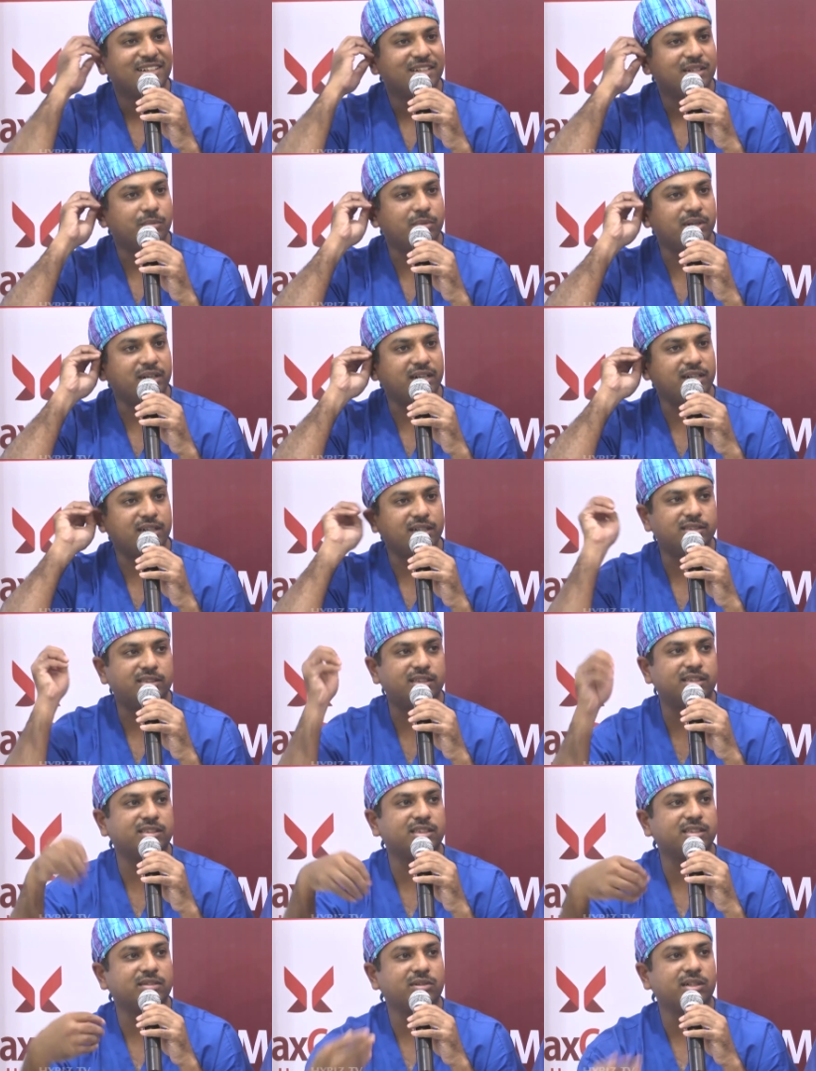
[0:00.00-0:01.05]
ఇమీడియట్లీ
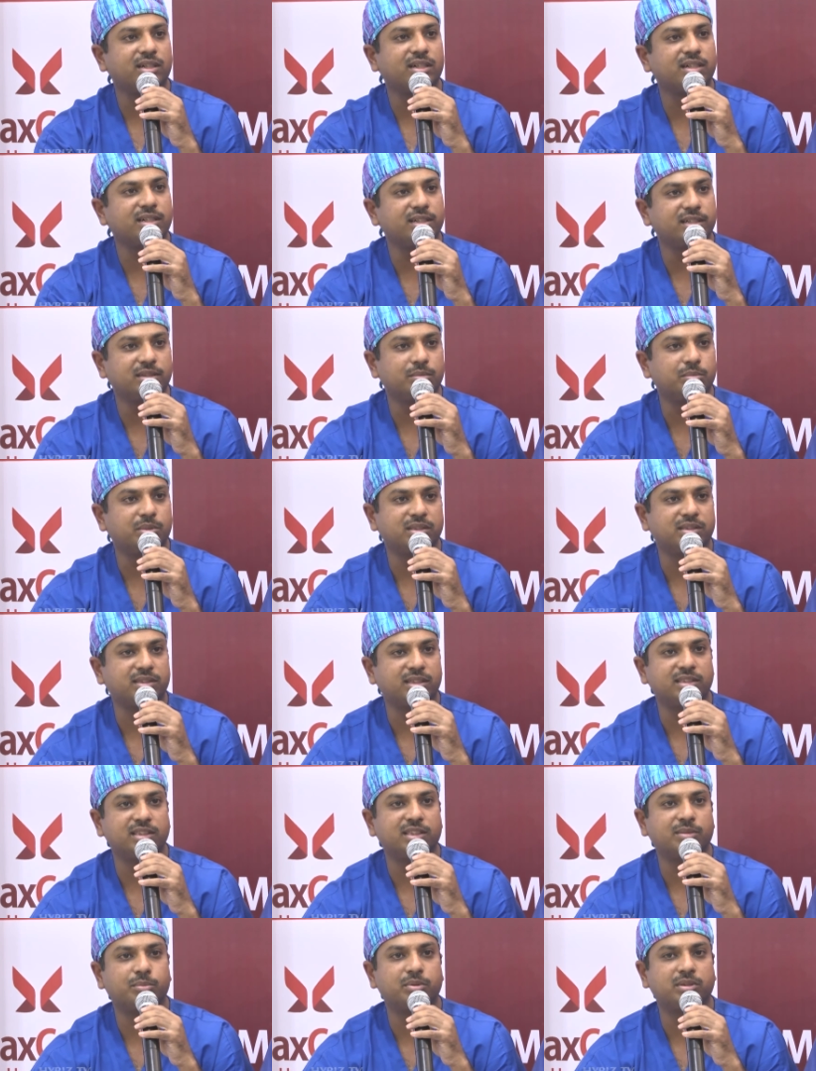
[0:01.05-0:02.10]
చేసిన వెంటనే ఇది బెస్ట్
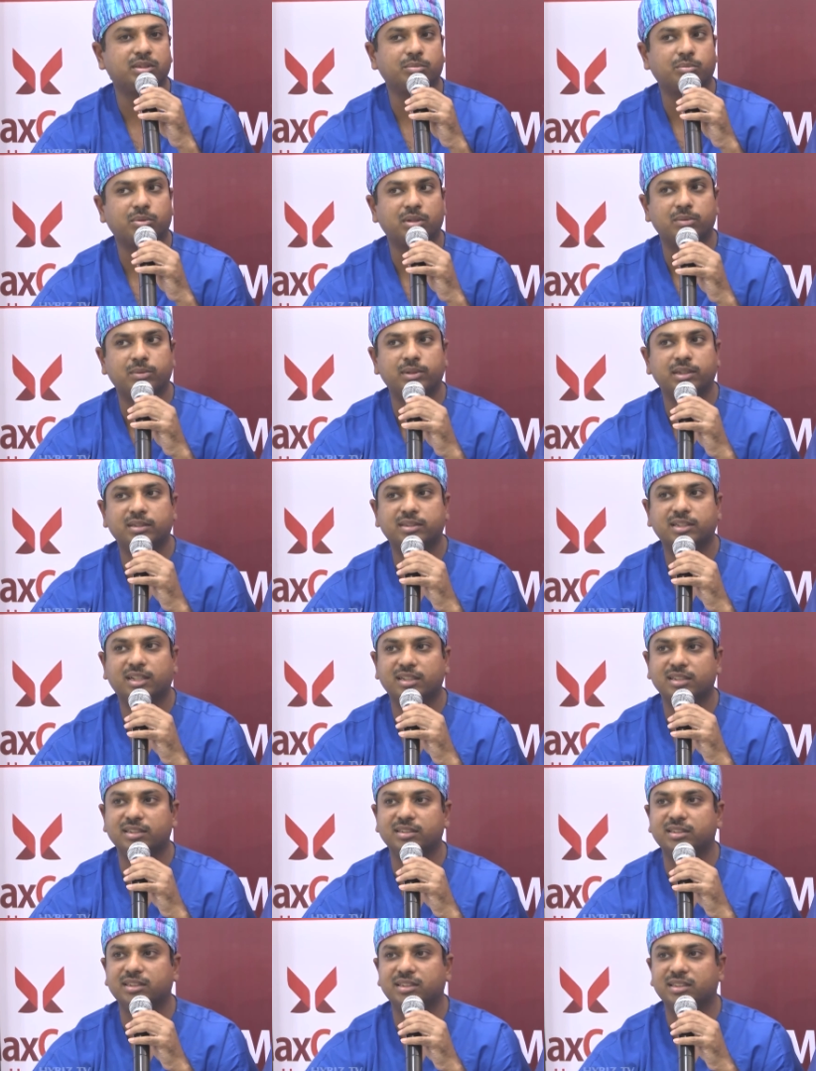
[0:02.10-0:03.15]
అని చెప్పి చెప్పడం అనేది చాలా
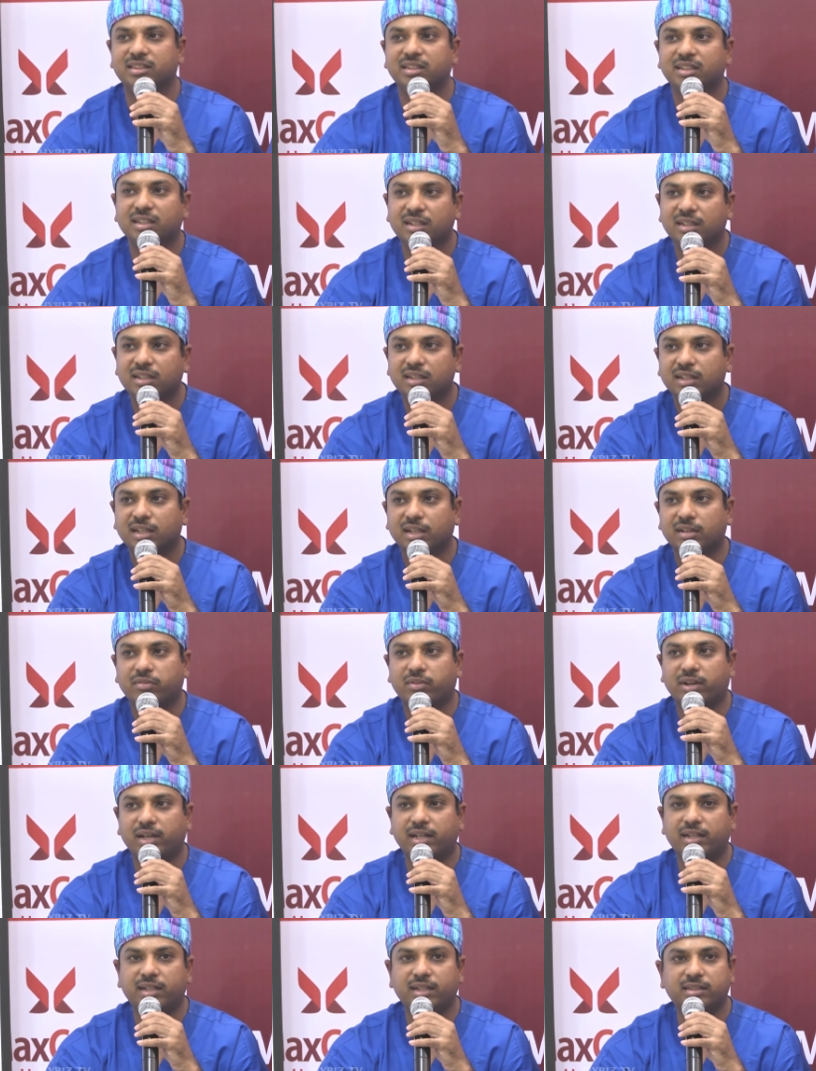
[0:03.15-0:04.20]
ఈజీ కానీ
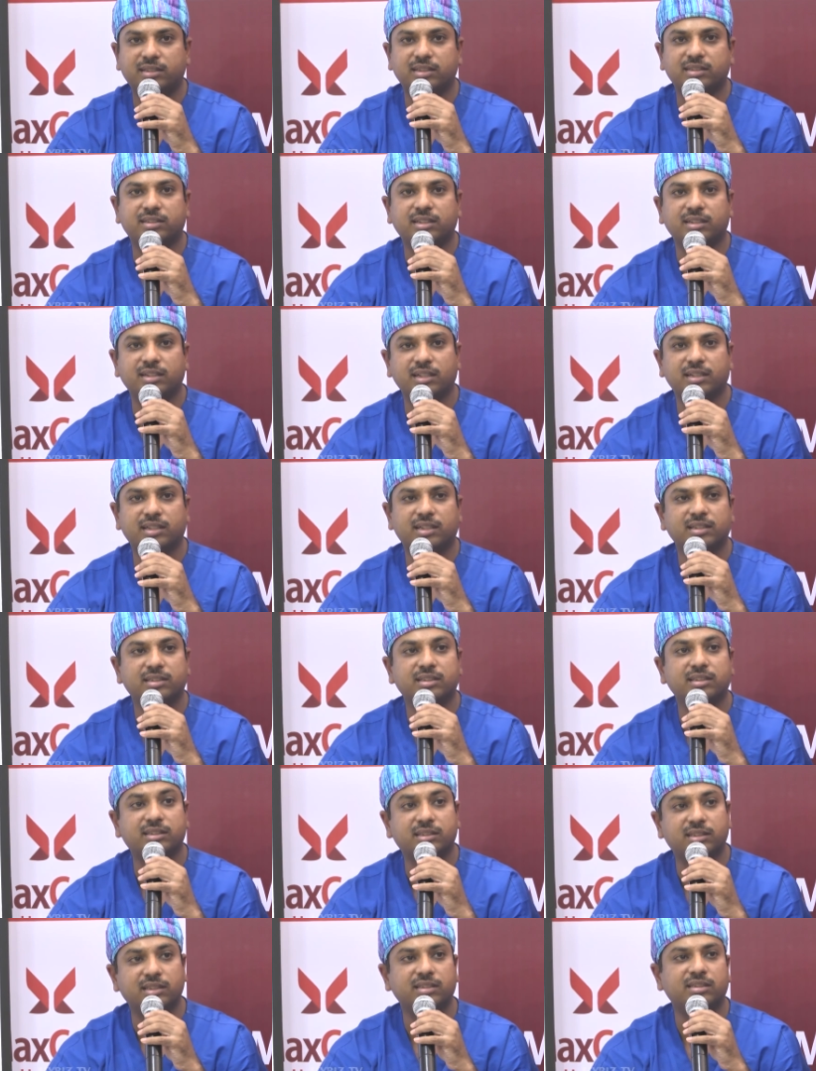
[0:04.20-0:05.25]
ఫైవ్ హండ్రెడ్ సిక్స్ హండ్రెడ్
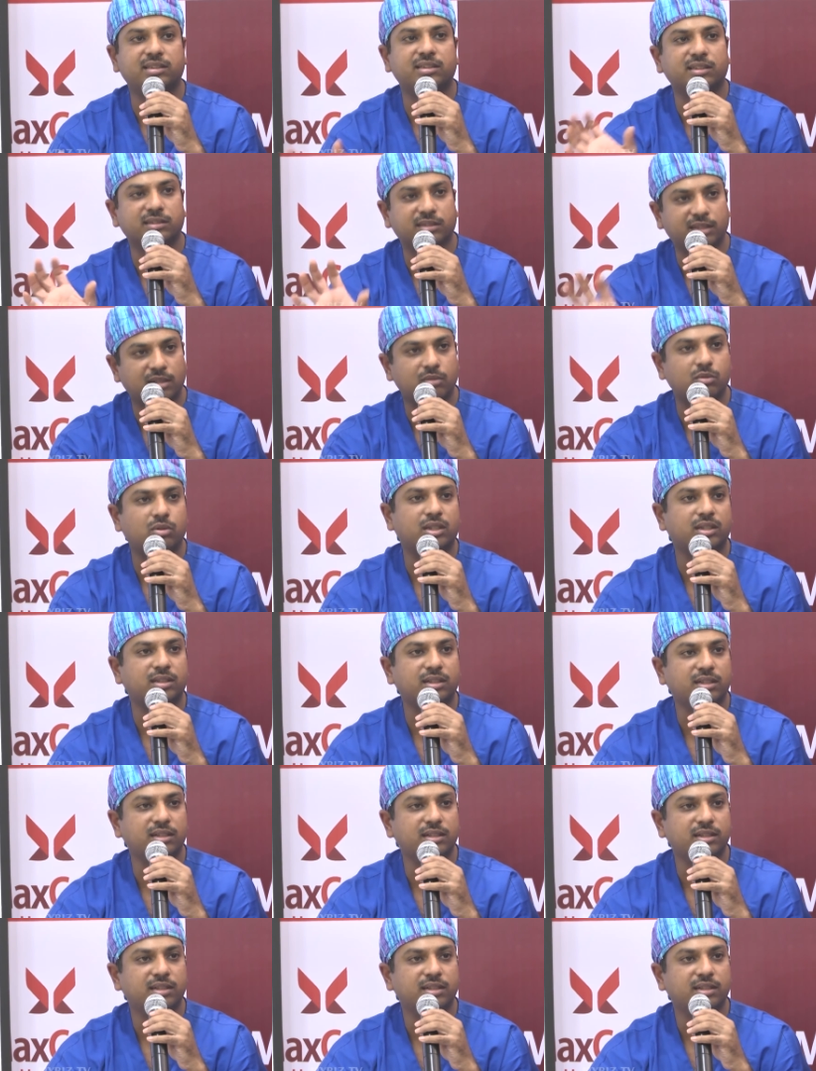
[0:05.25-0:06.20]
కేసెస్ చేసిన తర్వాత